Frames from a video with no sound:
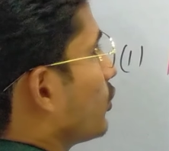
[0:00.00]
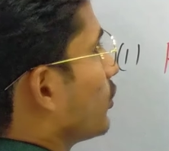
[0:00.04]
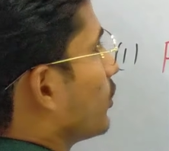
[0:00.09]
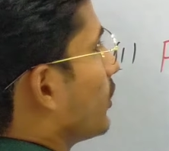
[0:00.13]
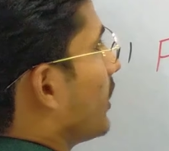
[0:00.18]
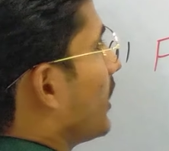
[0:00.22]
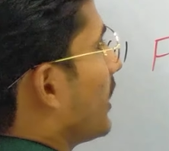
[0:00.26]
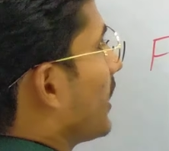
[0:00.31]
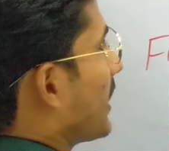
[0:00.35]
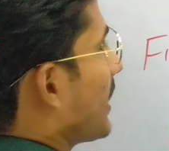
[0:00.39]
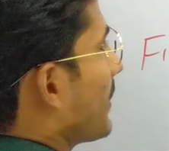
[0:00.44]
तो
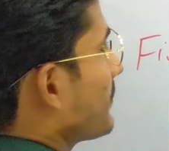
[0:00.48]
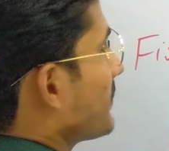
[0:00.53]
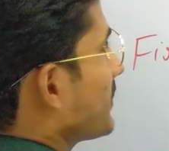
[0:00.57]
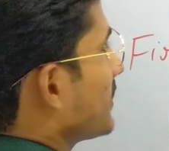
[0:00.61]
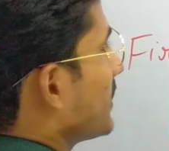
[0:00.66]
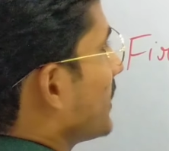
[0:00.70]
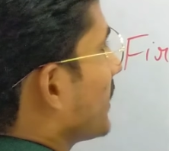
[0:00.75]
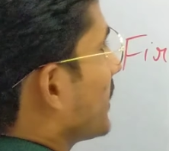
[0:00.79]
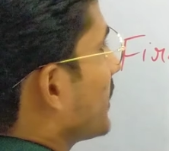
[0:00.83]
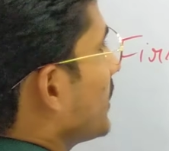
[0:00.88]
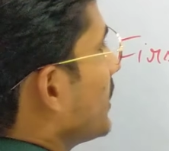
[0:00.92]
आराम से
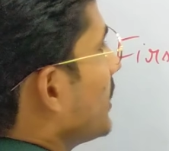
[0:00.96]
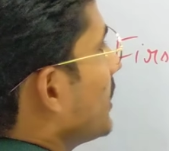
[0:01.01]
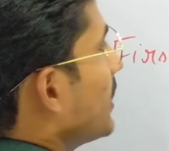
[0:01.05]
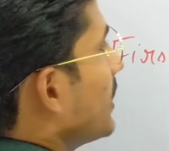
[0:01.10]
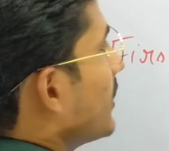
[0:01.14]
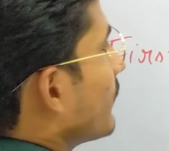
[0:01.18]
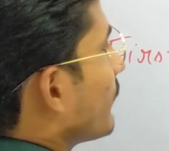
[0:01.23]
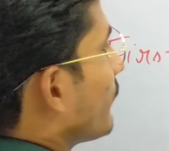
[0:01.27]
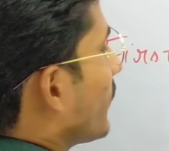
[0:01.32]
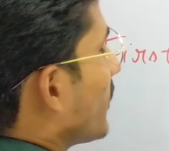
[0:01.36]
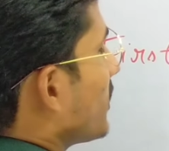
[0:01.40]
देखिए
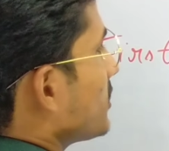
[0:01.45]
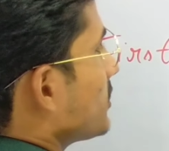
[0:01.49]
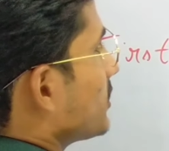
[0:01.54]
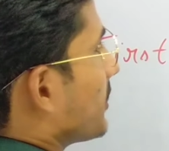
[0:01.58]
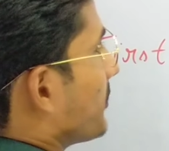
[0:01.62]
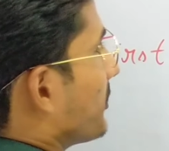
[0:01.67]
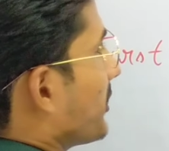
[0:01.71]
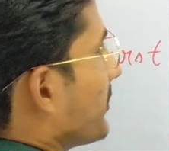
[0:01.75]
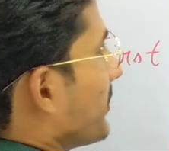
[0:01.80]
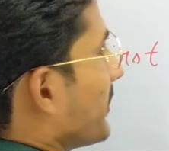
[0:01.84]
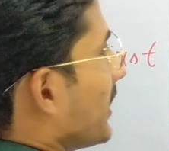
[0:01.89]
फर्स्ट
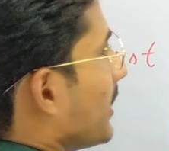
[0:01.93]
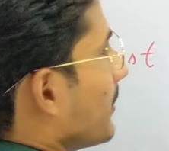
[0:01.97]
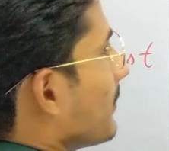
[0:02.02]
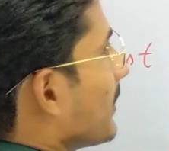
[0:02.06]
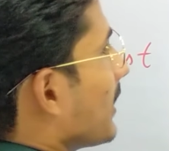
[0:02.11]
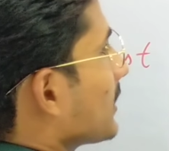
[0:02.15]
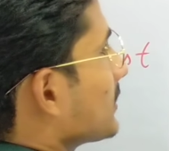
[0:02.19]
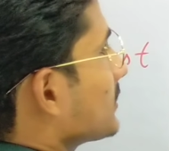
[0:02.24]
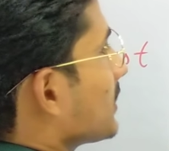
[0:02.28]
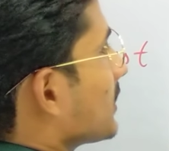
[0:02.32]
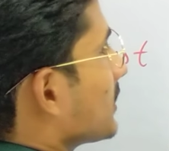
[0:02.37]
सबसे पहले हम
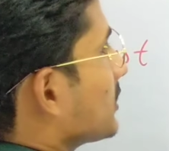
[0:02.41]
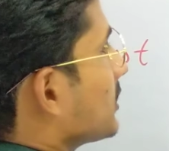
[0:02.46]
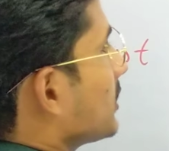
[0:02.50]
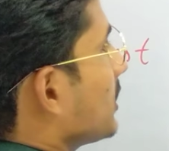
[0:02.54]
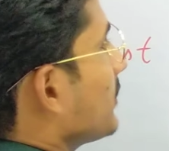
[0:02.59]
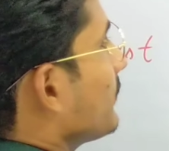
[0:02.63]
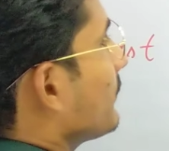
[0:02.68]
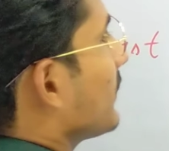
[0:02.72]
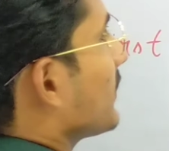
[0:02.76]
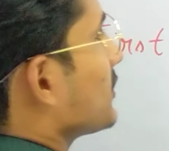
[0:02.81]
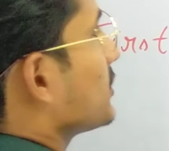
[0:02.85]
बात करते
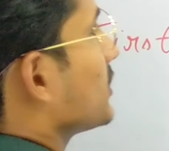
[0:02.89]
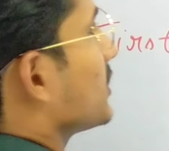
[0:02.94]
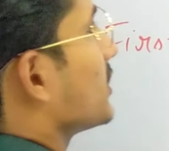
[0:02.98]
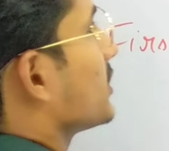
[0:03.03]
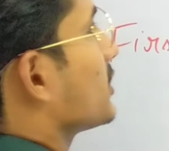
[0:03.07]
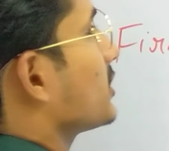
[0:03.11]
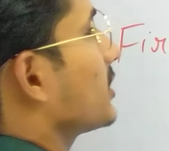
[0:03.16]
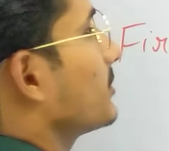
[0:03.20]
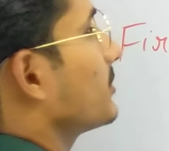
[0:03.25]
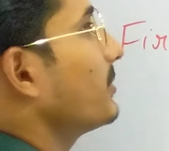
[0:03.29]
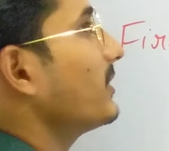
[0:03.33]
हैं फर्स्ट
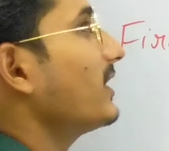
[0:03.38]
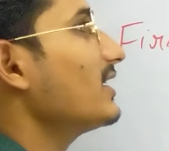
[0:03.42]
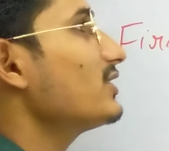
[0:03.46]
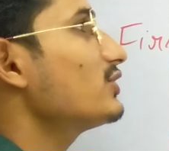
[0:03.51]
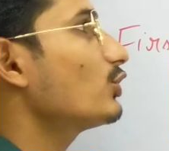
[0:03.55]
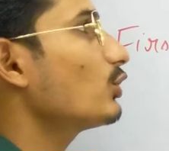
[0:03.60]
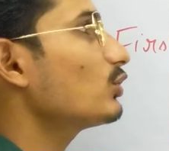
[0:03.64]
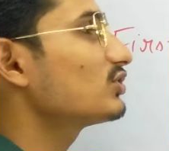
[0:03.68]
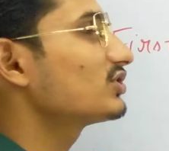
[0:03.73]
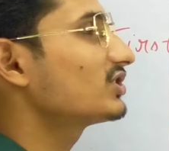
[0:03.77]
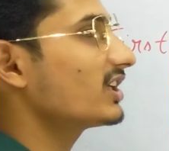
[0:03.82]
जनरेशन बेटा
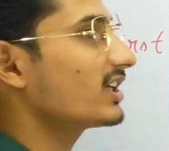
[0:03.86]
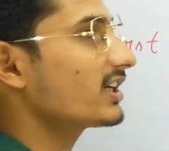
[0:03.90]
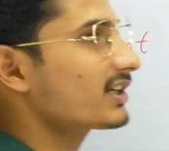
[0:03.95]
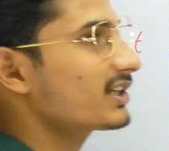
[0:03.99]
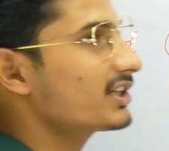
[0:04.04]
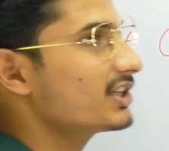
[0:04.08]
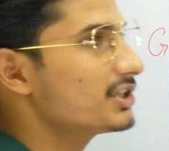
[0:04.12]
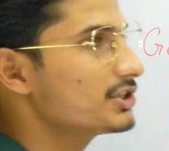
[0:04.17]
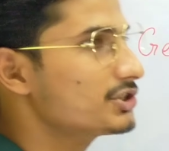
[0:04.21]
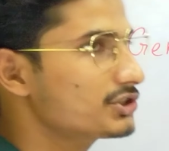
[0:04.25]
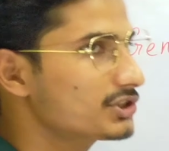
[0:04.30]
जो
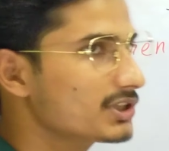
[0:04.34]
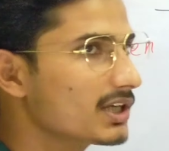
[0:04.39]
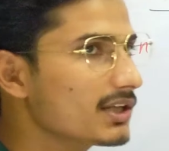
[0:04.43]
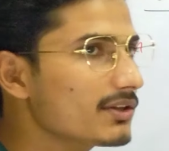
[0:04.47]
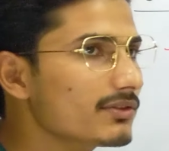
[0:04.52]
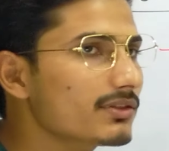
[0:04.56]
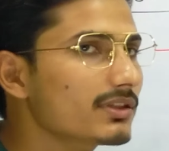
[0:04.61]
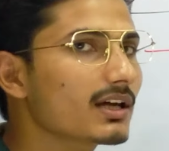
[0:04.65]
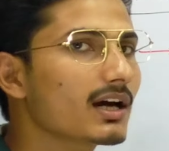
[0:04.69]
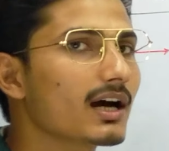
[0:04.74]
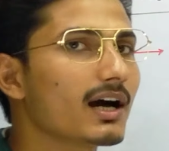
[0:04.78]

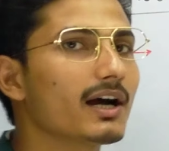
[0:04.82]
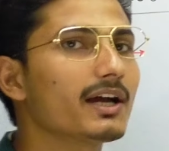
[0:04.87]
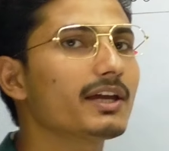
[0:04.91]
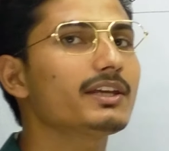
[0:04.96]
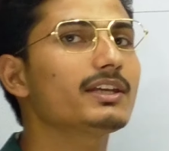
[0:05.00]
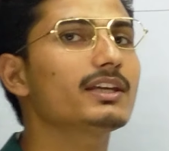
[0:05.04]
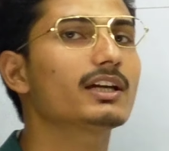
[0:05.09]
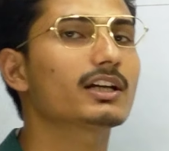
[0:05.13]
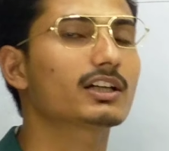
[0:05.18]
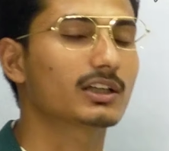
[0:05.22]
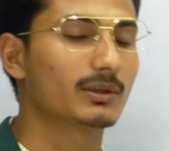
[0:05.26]
जनरेशन्स
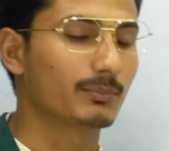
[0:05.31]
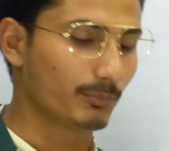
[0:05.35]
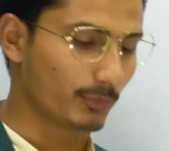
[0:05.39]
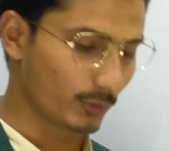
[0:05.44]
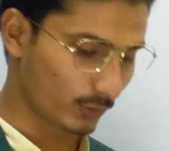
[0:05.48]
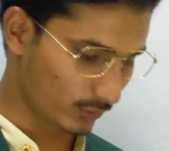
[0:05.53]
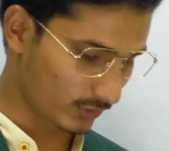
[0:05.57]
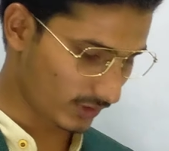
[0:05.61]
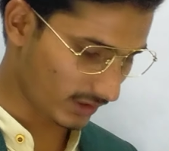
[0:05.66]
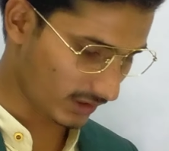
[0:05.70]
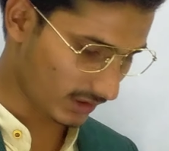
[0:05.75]
आई हैं
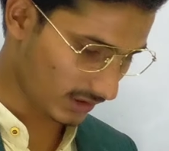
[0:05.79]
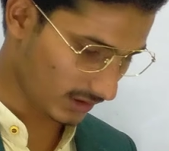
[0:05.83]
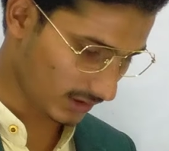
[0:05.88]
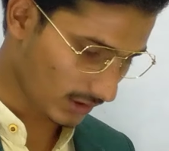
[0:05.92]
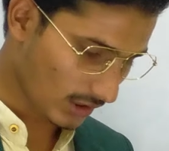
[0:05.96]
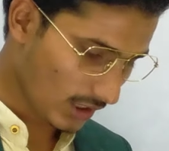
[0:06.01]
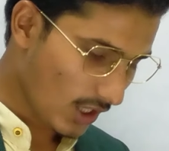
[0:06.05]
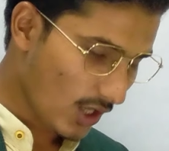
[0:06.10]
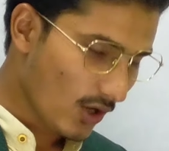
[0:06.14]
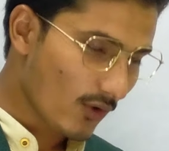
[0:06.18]
कंप्यूटर की